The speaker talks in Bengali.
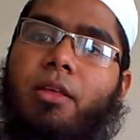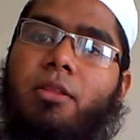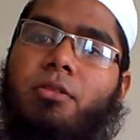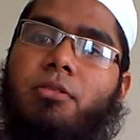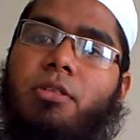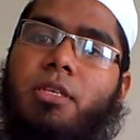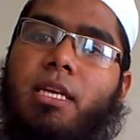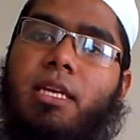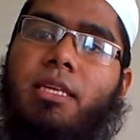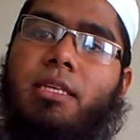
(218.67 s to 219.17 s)
তো
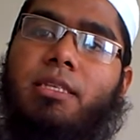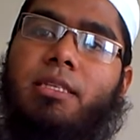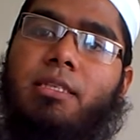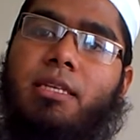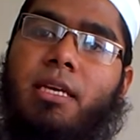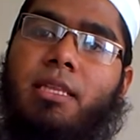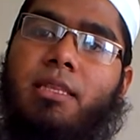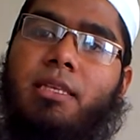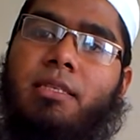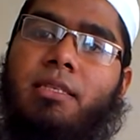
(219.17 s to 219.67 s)
সে নিজে
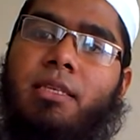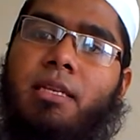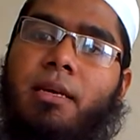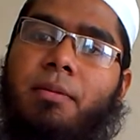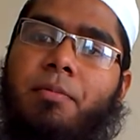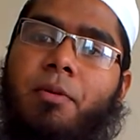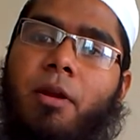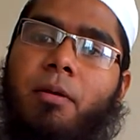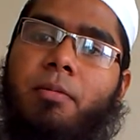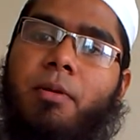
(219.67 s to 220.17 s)
জানতেছে না
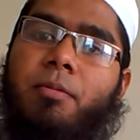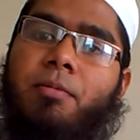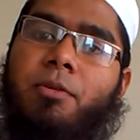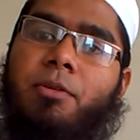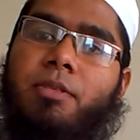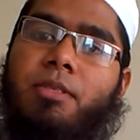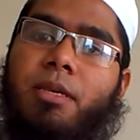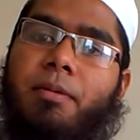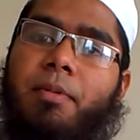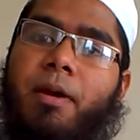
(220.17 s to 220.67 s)
প্রবলেম
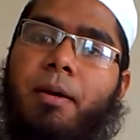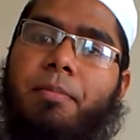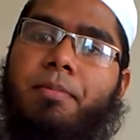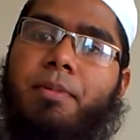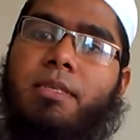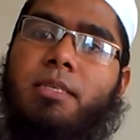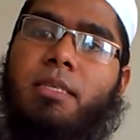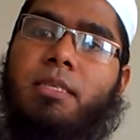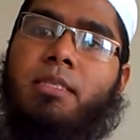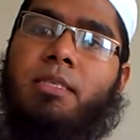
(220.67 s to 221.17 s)
হয়েছে
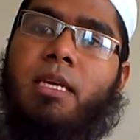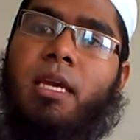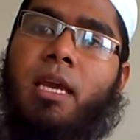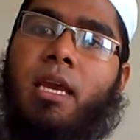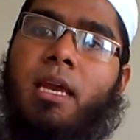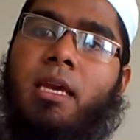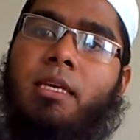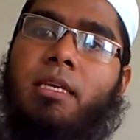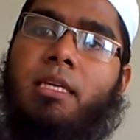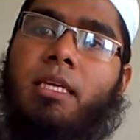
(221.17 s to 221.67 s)
ভাবতেছে যে
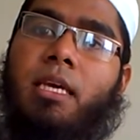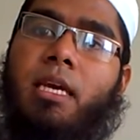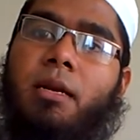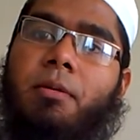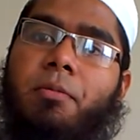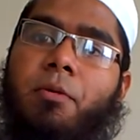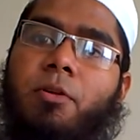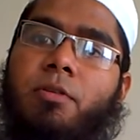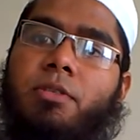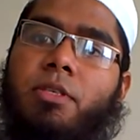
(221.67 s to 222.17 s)
হ্যাঁ
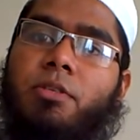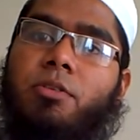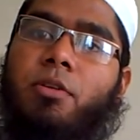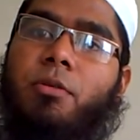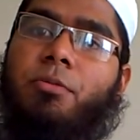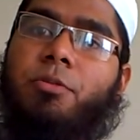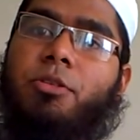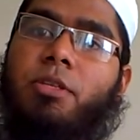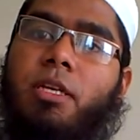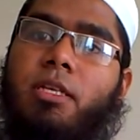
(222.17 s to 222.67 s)
গিয়ার বক্সে
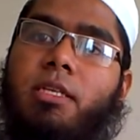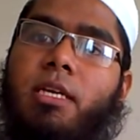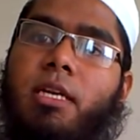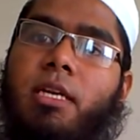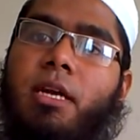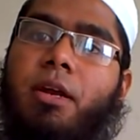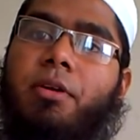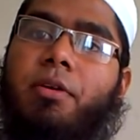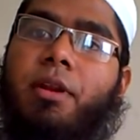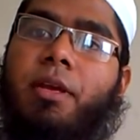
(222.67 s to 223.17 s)
সমস্যা যার
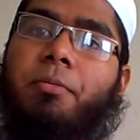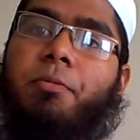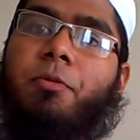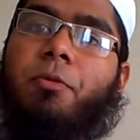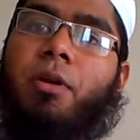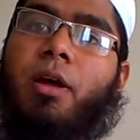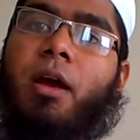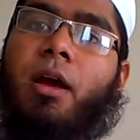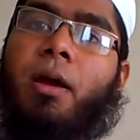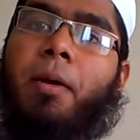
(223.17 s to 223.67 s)
কারণে
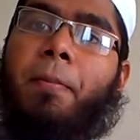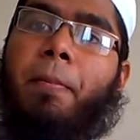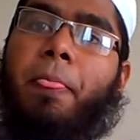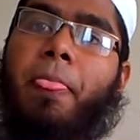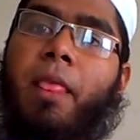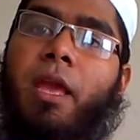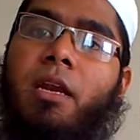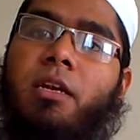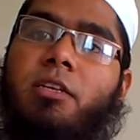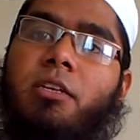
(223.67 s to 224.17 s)
পুরা
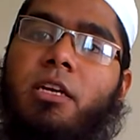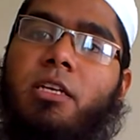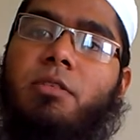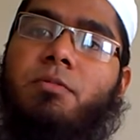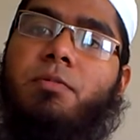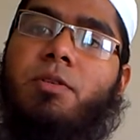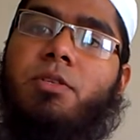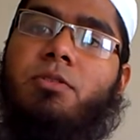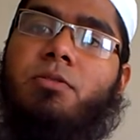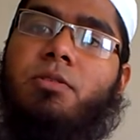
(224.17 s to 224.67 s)

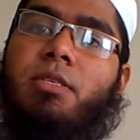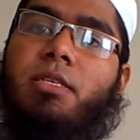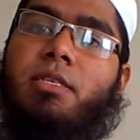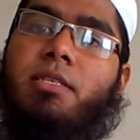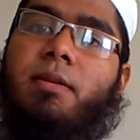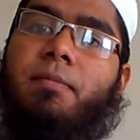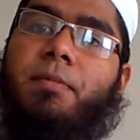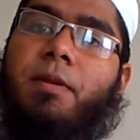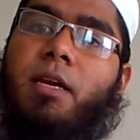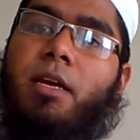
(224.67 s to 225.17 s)
ট্রান্সমিশন
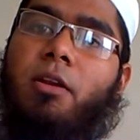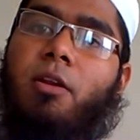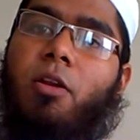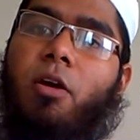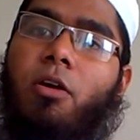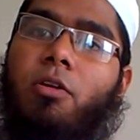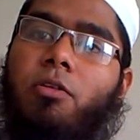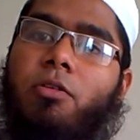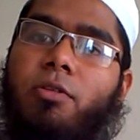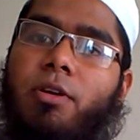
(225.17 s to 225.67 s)
সিস্টেমটাকে
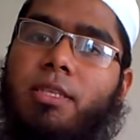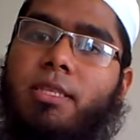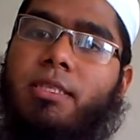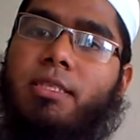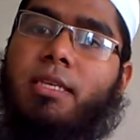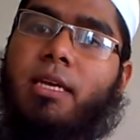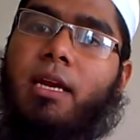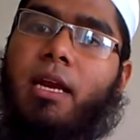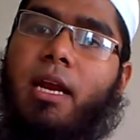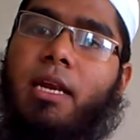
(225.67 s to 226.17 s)
লক করে
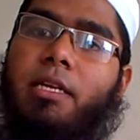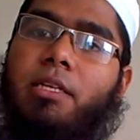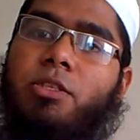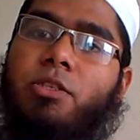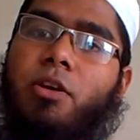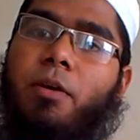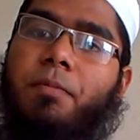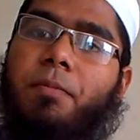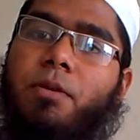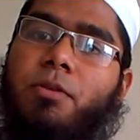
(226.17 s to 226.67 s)
দিছে গাড়ির
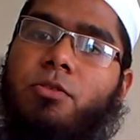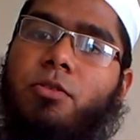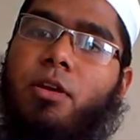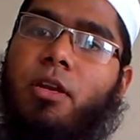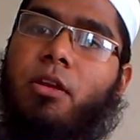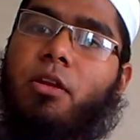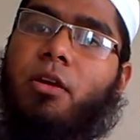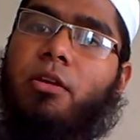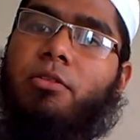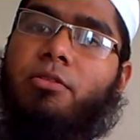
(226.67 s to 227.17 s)
সব কিছুকে
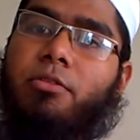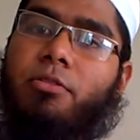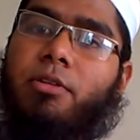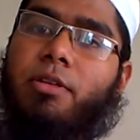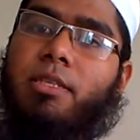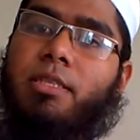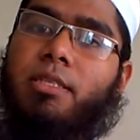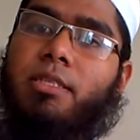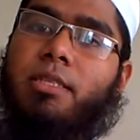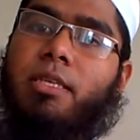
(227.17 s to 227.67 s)
লক
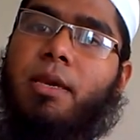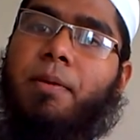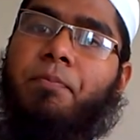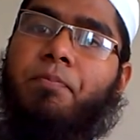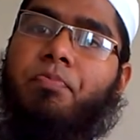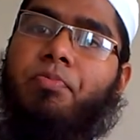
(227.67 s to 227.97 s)
করে দিছে